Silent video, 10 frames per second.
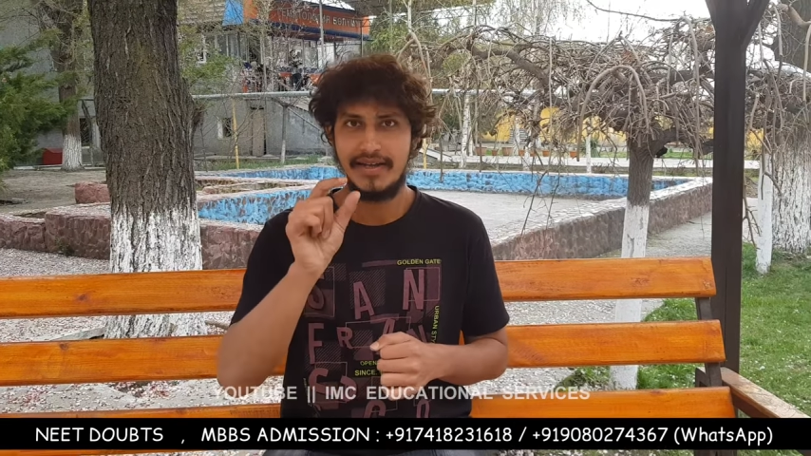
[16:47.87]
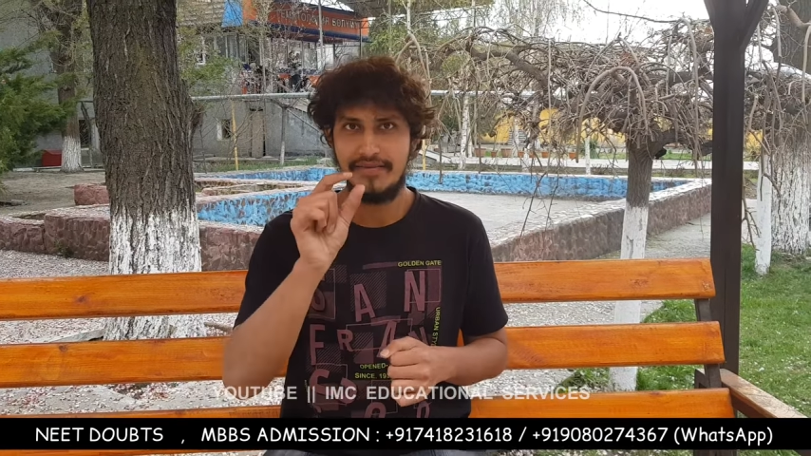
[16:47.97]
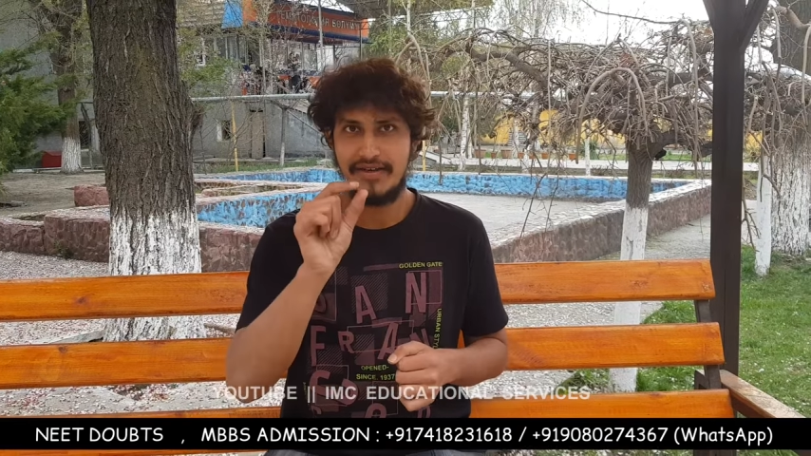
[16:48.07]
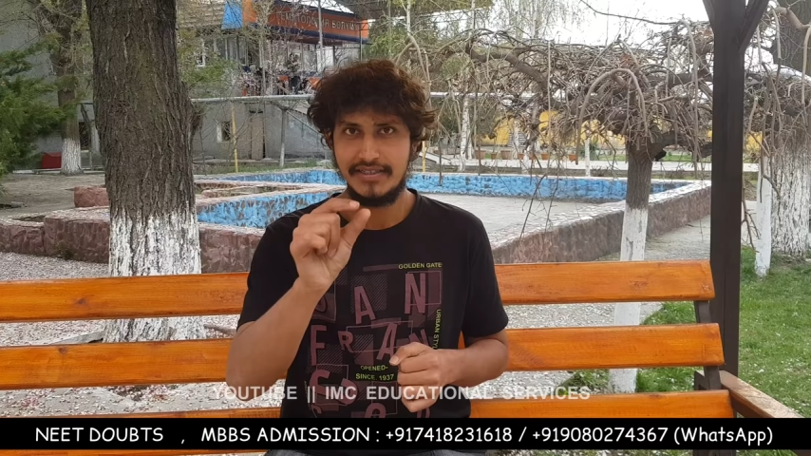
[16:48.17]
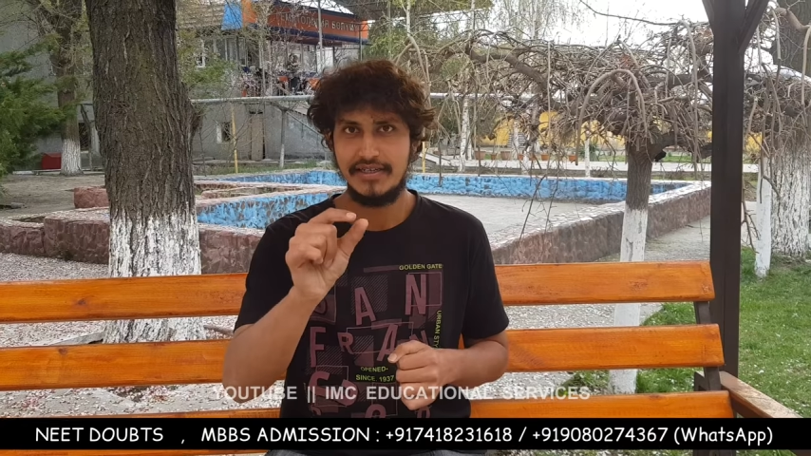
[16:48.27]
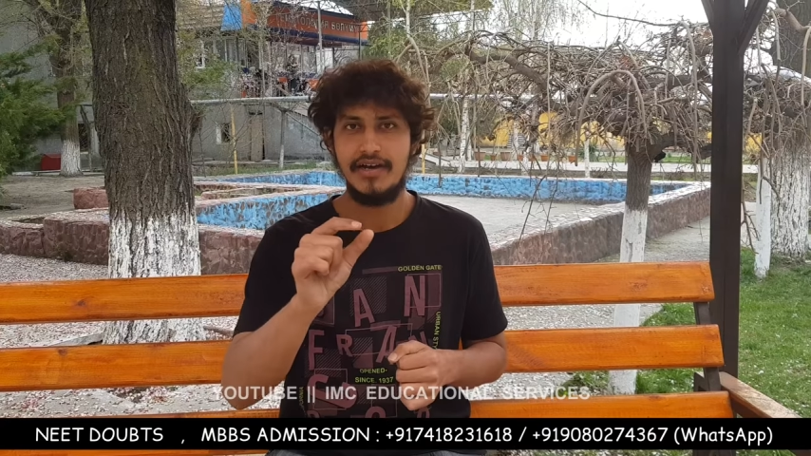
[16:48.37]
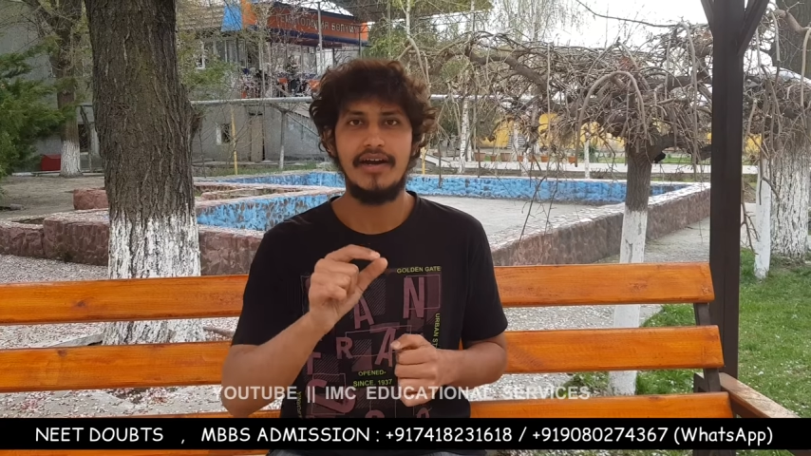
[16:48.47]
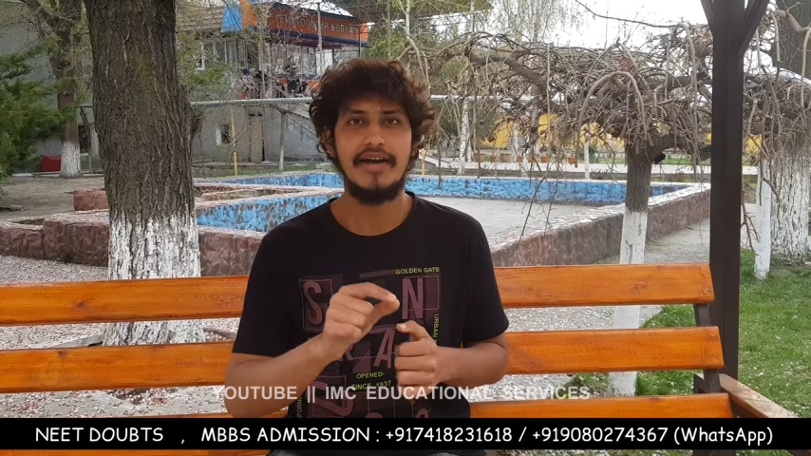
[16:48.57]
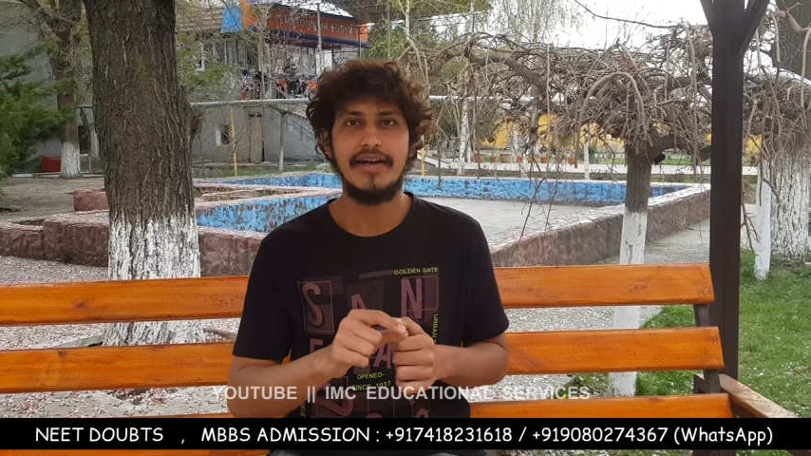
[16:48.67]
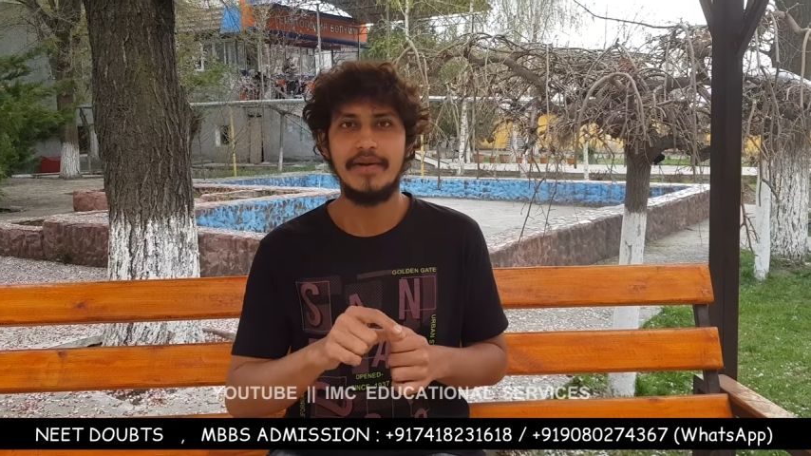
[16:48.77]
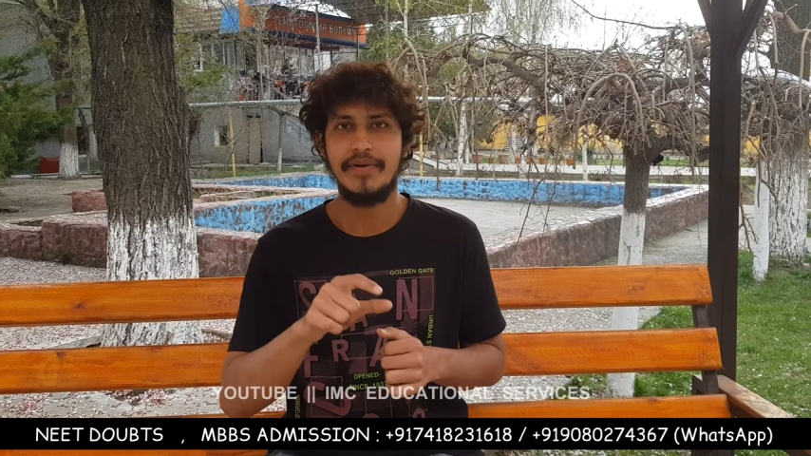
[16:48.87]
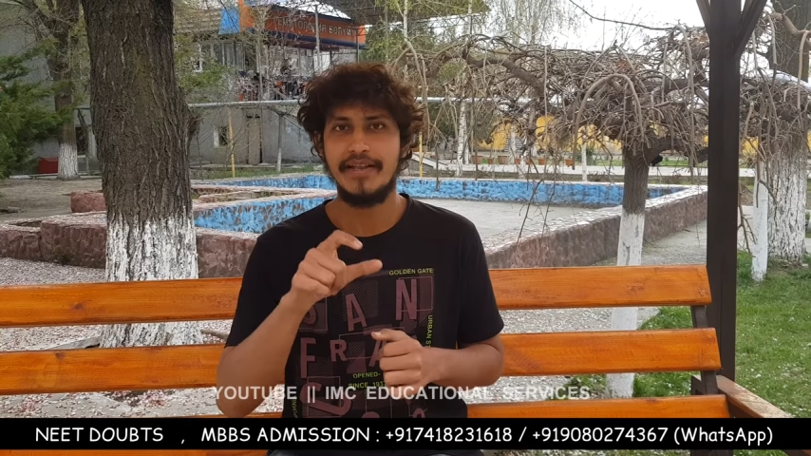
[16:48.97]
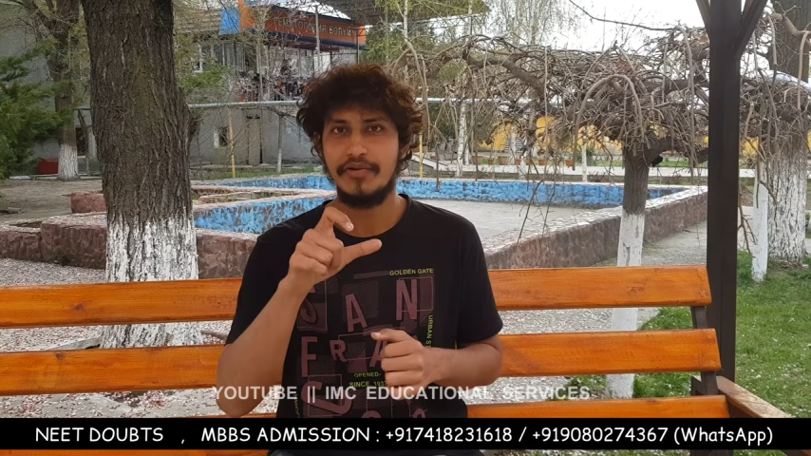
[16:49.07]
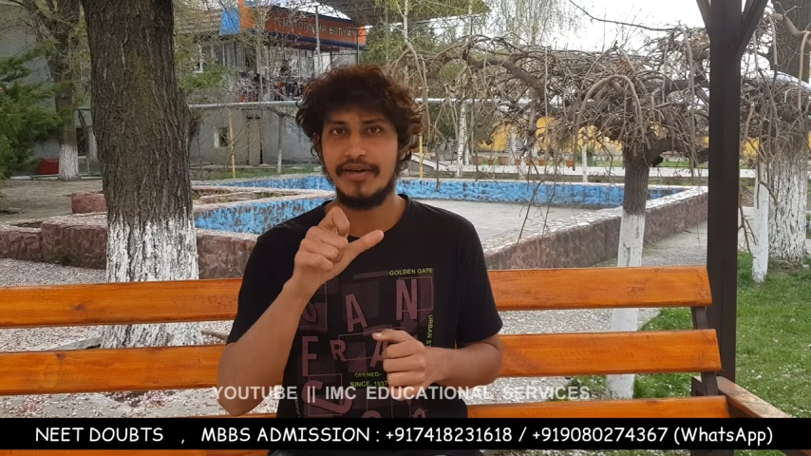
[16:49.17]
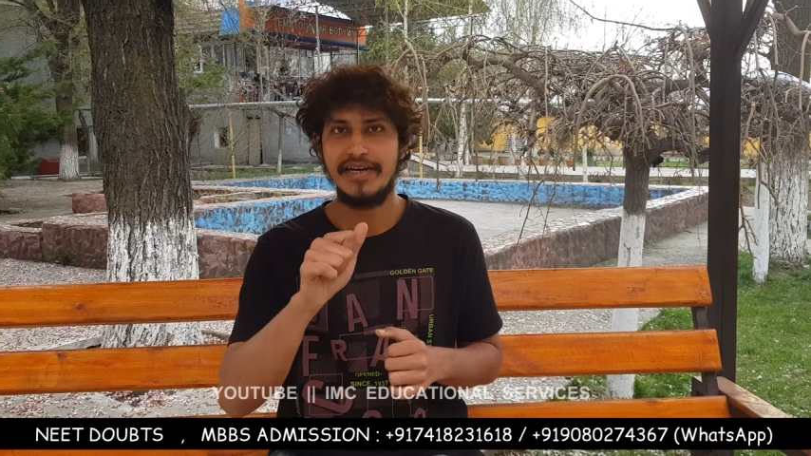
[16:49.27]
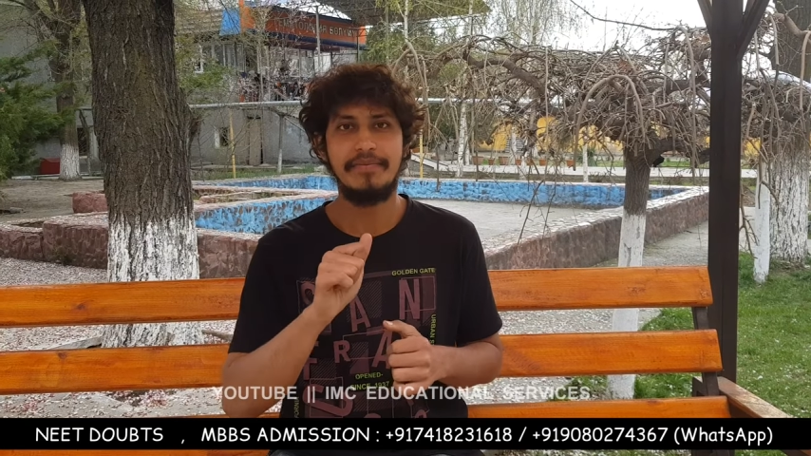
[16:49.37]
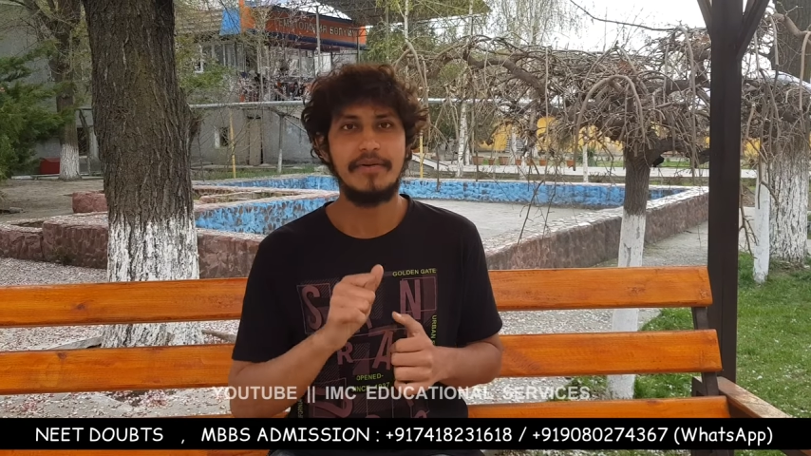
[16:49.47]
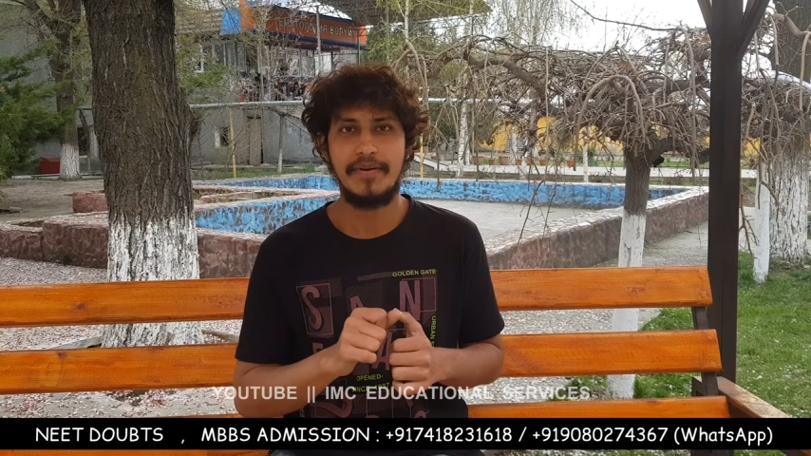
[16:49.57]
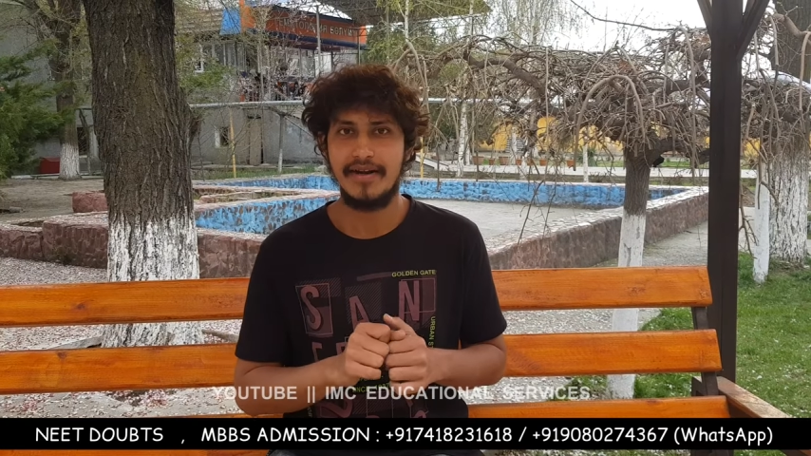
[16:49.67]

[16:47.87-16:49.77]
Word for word: நீங்கள் ஃபஸ்ட்டு நாள் அன்றைக்கி போய்ட்டு அந்த ஒரு ட்ரீட்மெண்ட்